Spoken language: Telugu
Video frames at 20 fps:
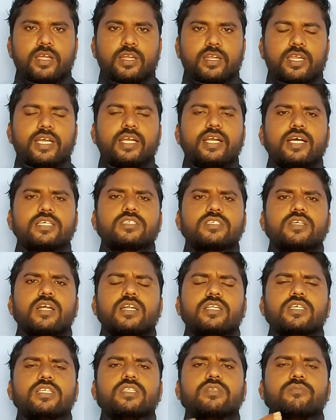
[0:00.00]
నీ
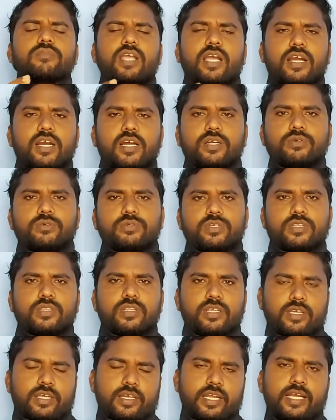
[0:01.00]
కష్టార్జితం
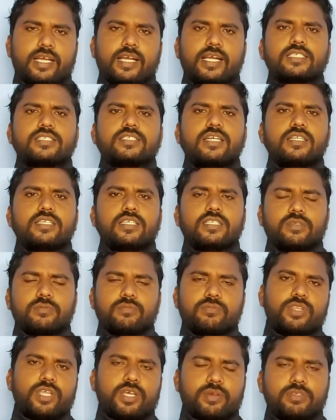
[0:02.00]
ఎక్కడుంటుంది నీ కష్టార్జితం
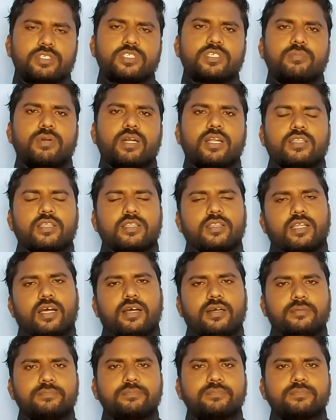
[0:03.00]
దీవించబడుతుందా